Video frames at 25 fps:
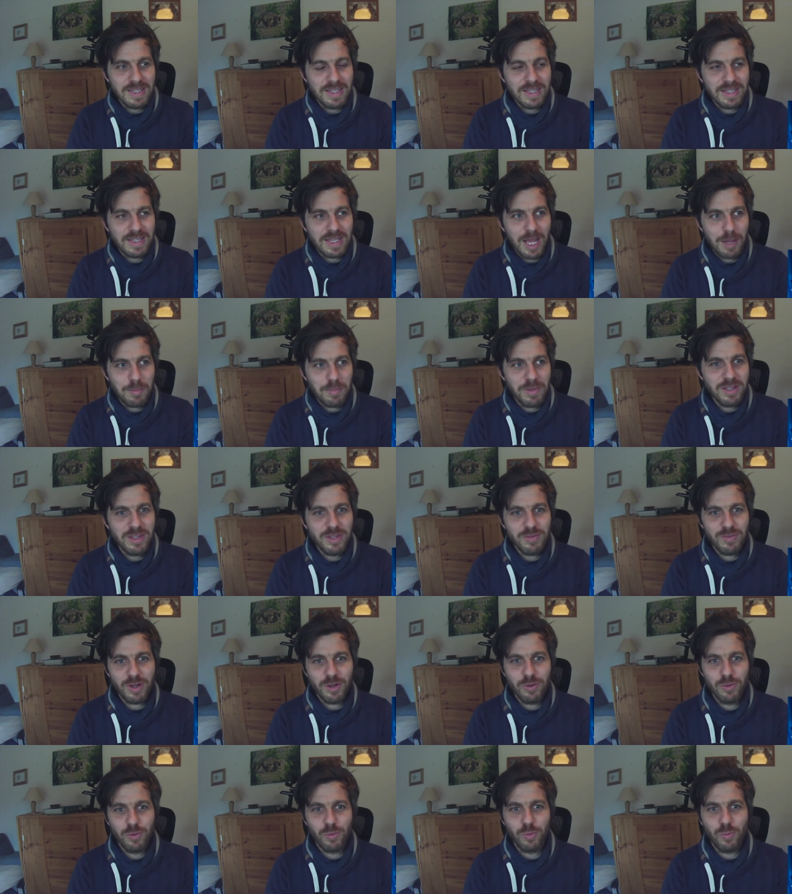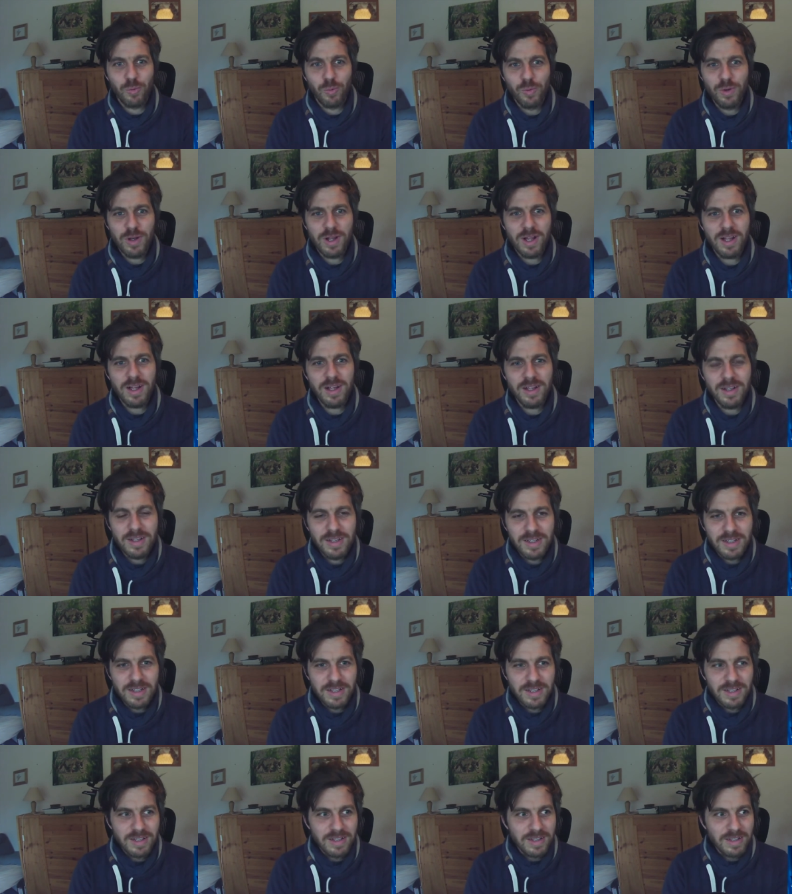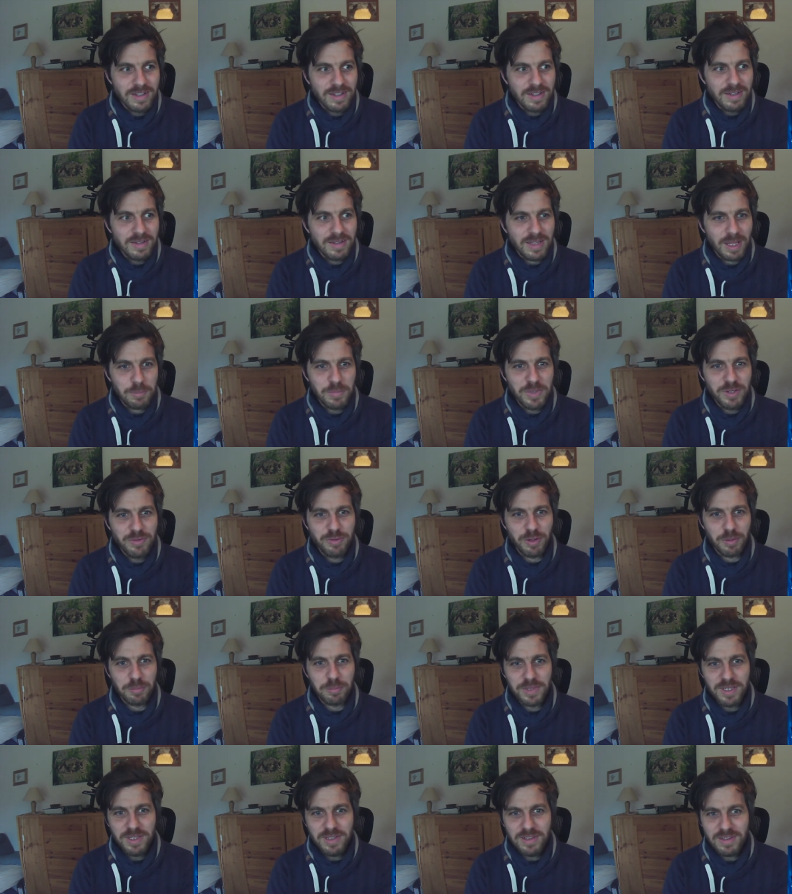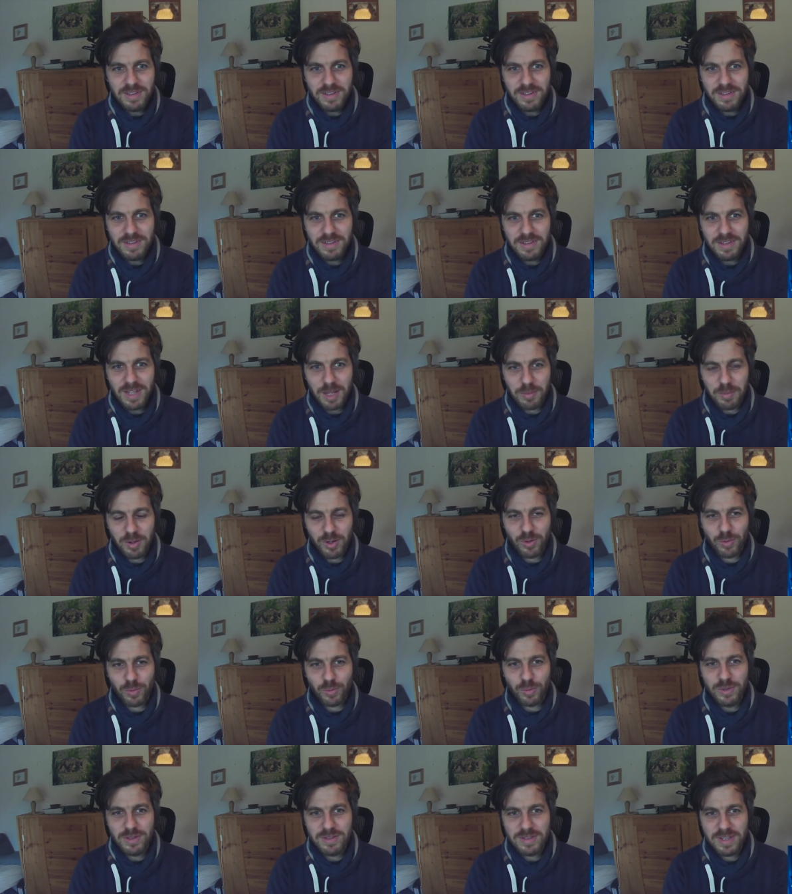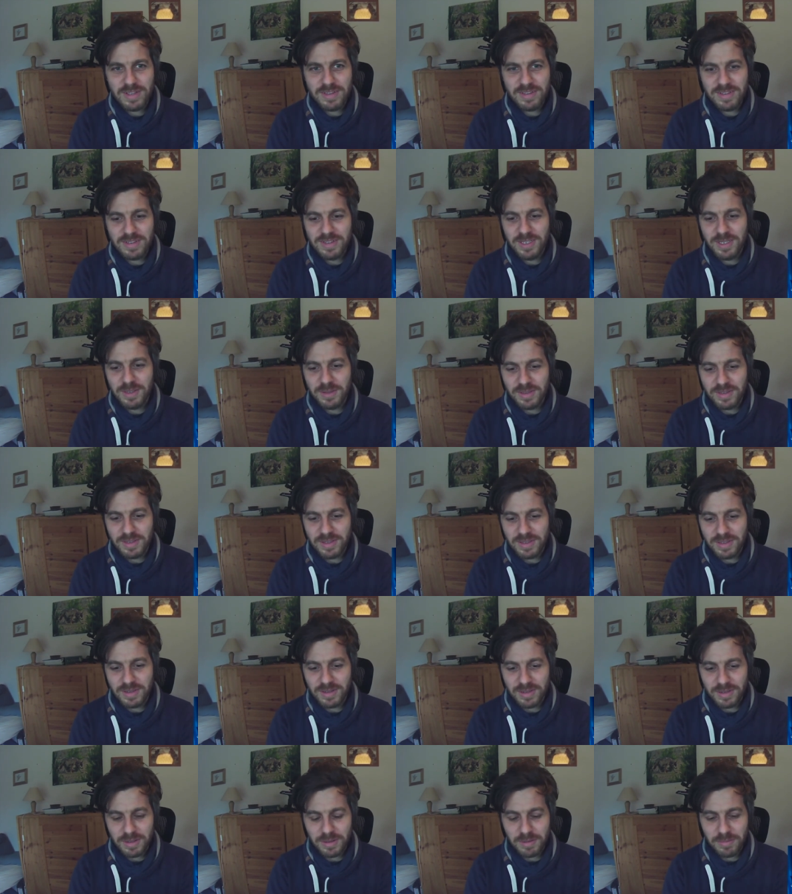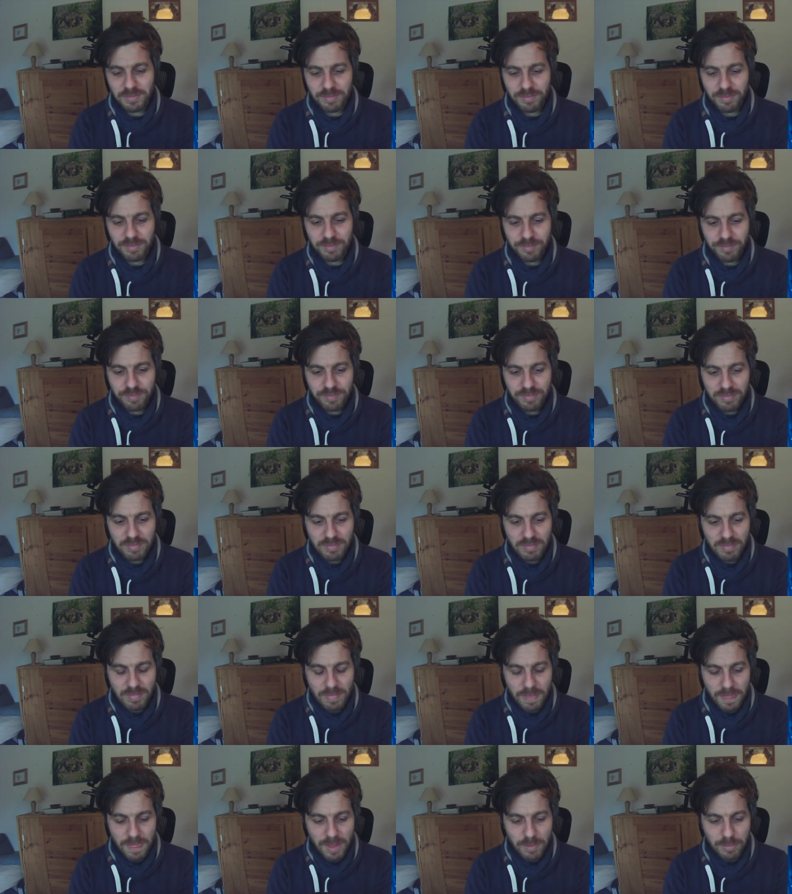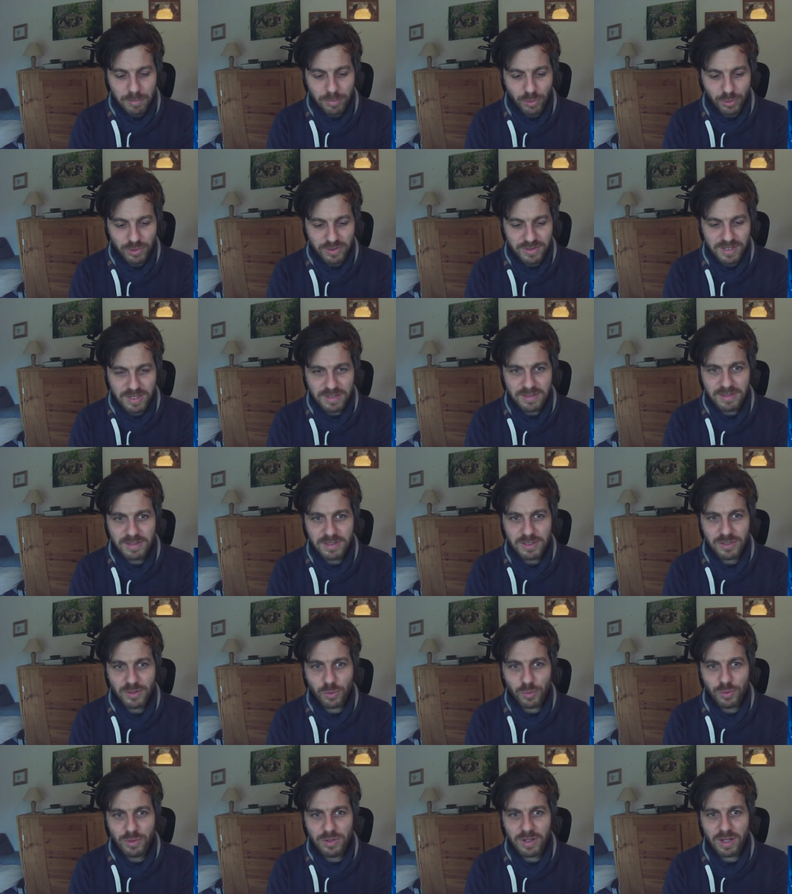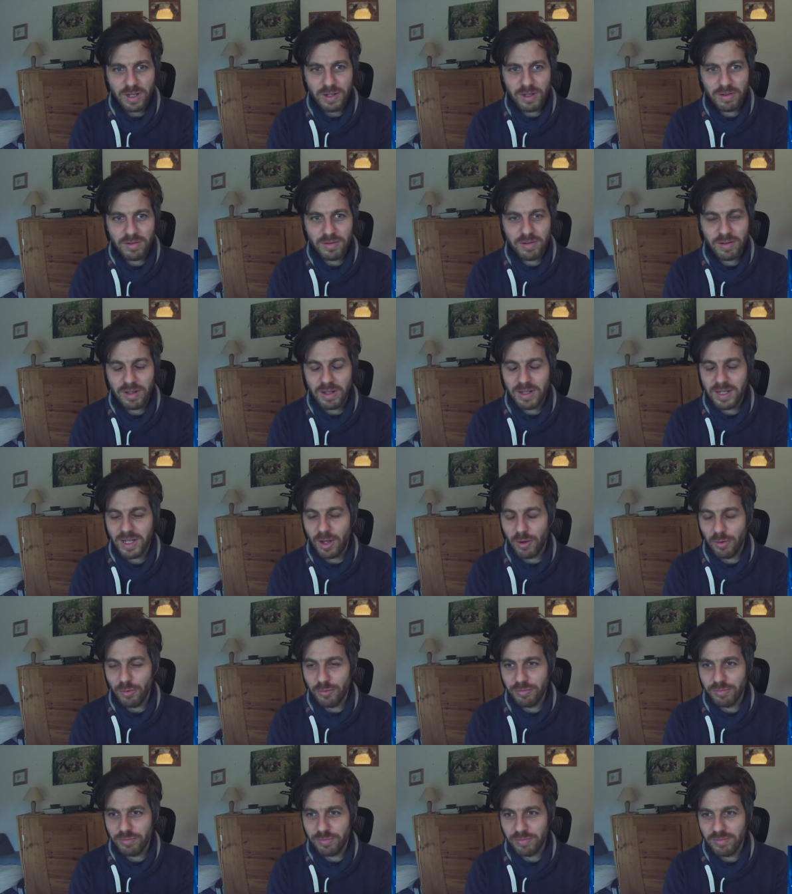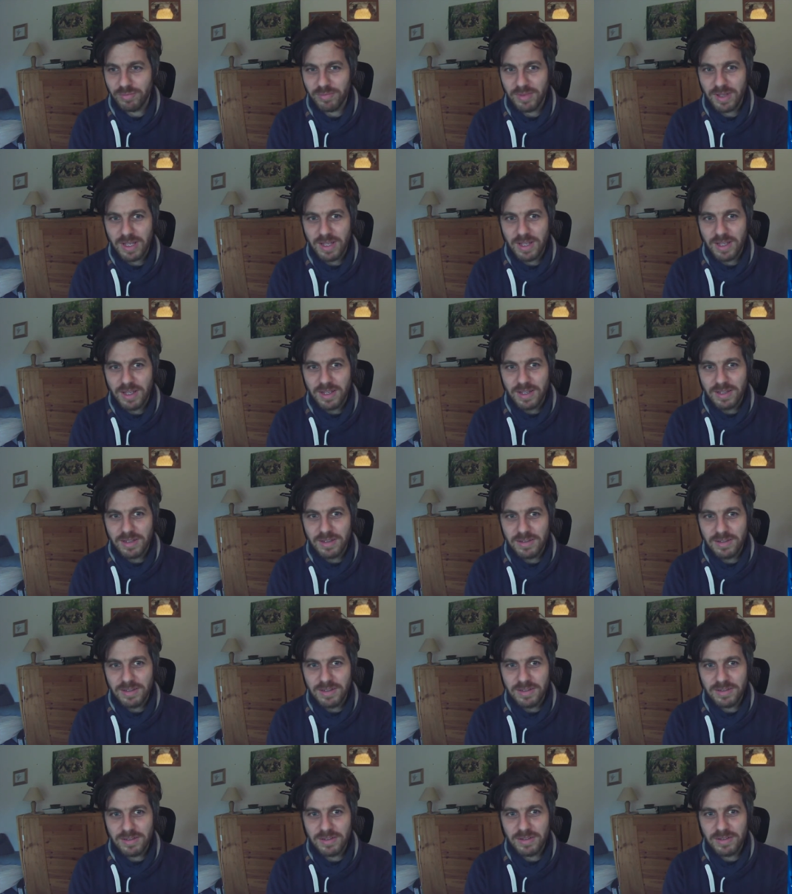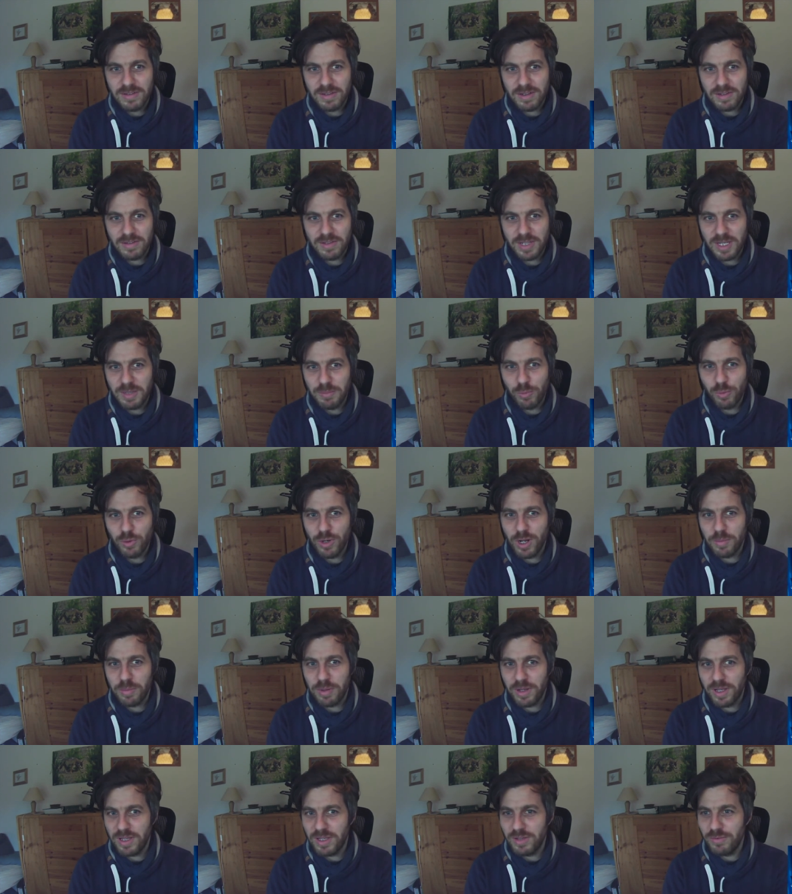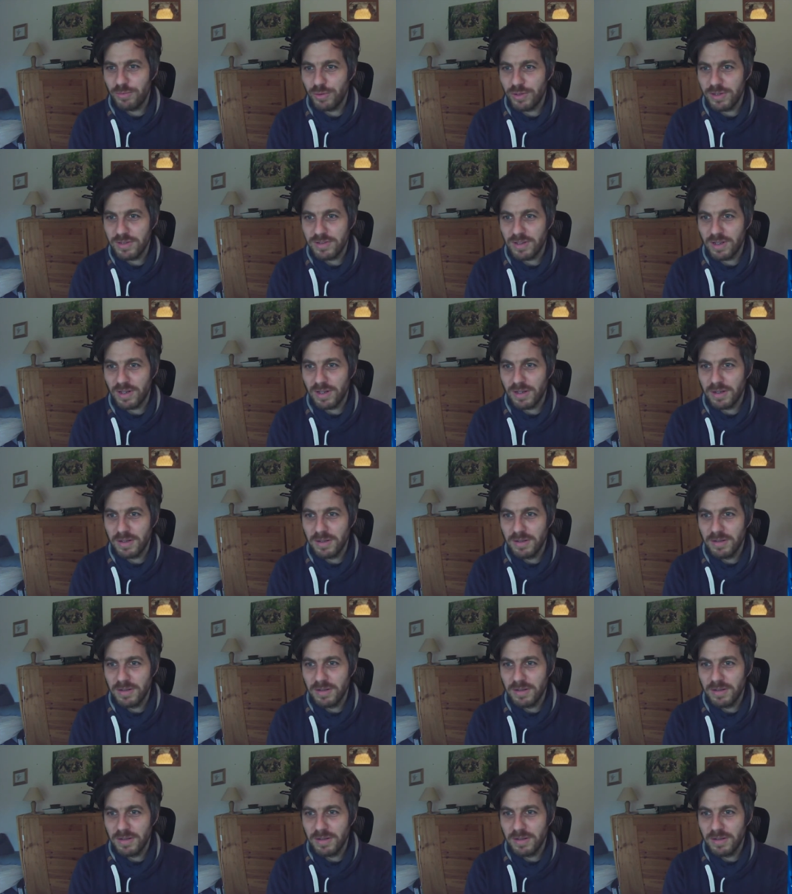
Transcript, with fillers: kann man zwar Corona damit verbinden, aber grundsätzlich die, die ähm, Prozesse, die drunter laufen, die sind themenunabhängig, würde ich sagen.